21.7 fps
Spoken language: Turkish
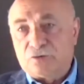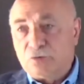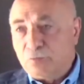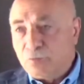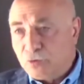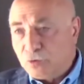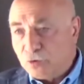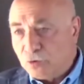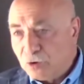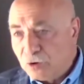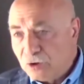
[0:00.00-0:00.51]

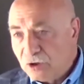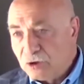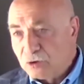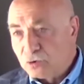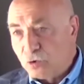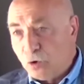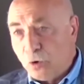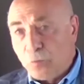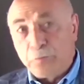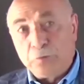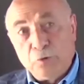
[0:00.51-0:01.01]
Tüm bu
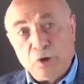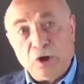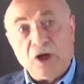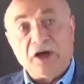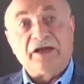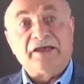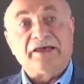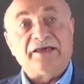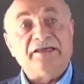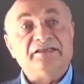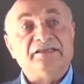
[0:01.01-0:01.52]
toplu
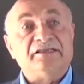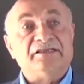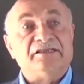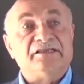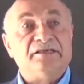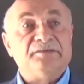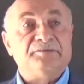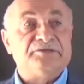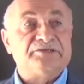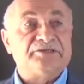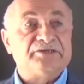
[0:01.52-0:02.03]
hareket
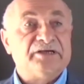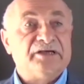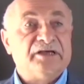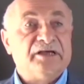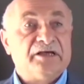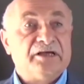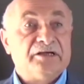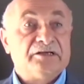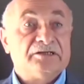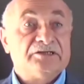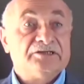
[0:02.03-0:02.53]
ettiğimiz
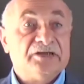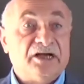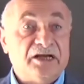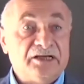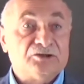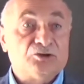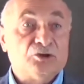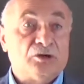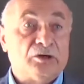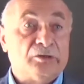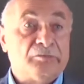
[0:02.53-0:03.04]

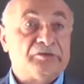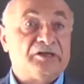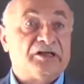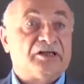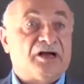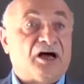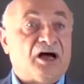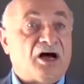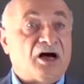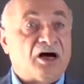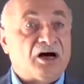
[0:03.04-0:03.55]
yaz
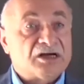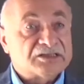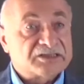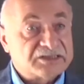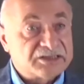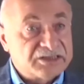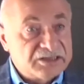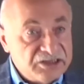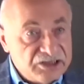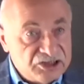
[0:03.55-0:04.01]
döneminde daha arttığı